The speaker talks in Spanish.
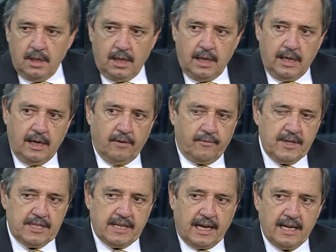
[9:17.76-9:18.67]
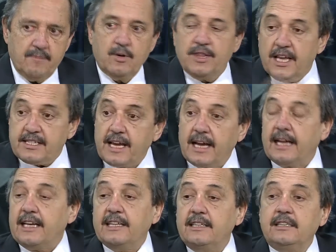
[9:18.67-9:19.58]
el oficialismo y
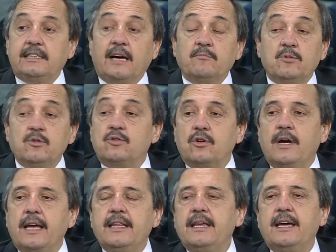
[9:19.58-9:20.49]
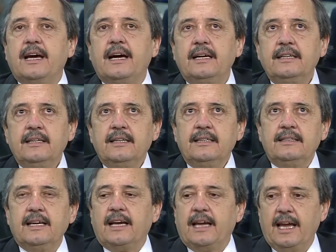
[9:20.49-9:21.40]
desacredita mucho la idea
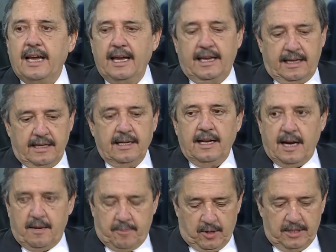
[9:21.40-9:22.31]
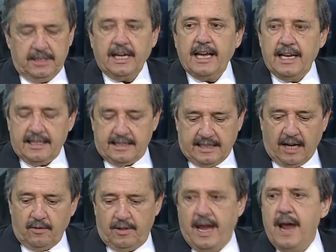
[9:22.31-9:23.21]
de que la política y el
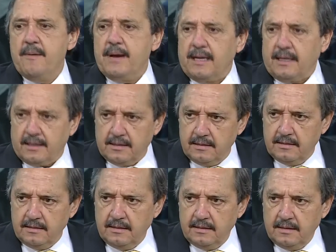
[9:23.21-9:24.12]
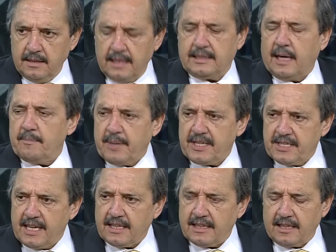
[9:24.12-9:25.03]
Estado deben estar
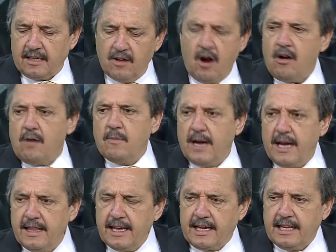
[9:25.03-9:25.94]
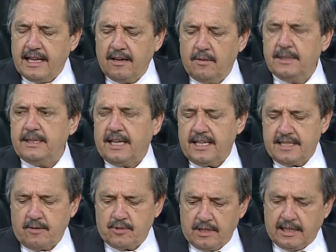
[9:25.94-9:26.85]
presentes, no como en la década del 90 que
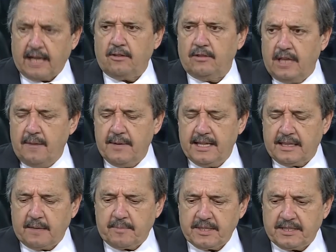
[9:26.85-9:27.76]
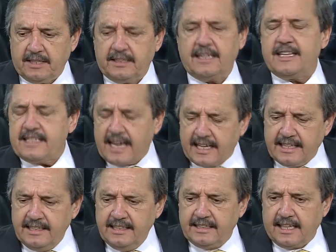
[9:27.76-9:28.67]
se ausentaron, deben estar presentes,
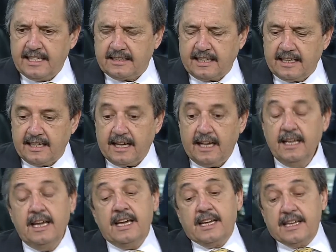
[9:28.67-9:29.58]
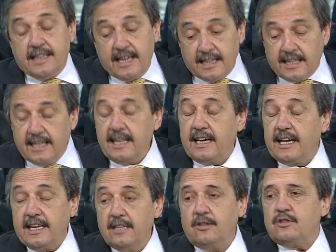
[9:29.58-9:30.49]
desacreditan esta idea. Y de este
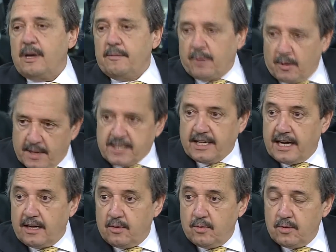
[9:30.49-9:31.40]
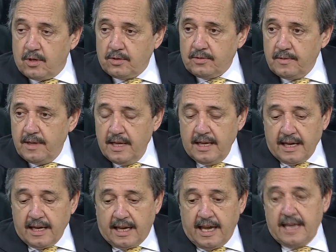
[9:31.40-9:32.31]
descrédito se aprovechan algunos
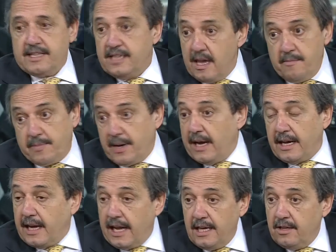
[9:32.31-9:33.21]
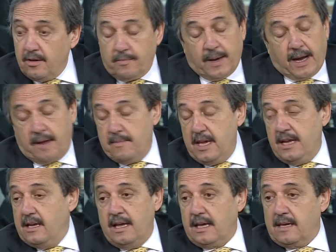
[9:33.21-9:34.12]
que siempre han creído, para
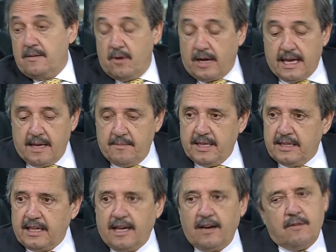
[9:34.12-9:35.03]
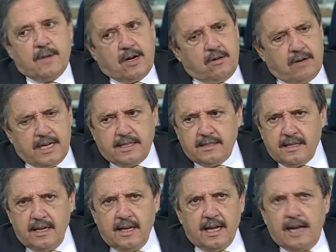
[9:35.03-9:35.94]
mí equivocadamente, que lo mejor es
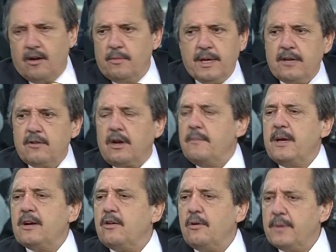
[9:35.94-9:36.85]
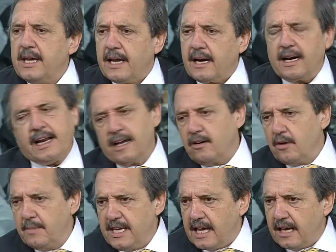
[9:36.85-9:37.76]
el gobierno que menos gobierna, en
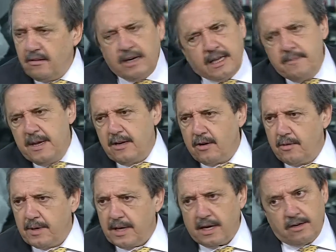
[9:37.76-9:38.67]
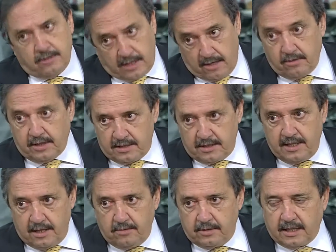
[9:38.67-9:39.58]
economía, ¿no? El que menos gobierna, en otras cosas sí
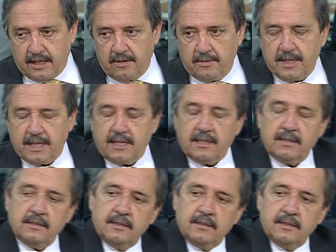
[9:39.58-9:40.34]
le gusta que gobierne.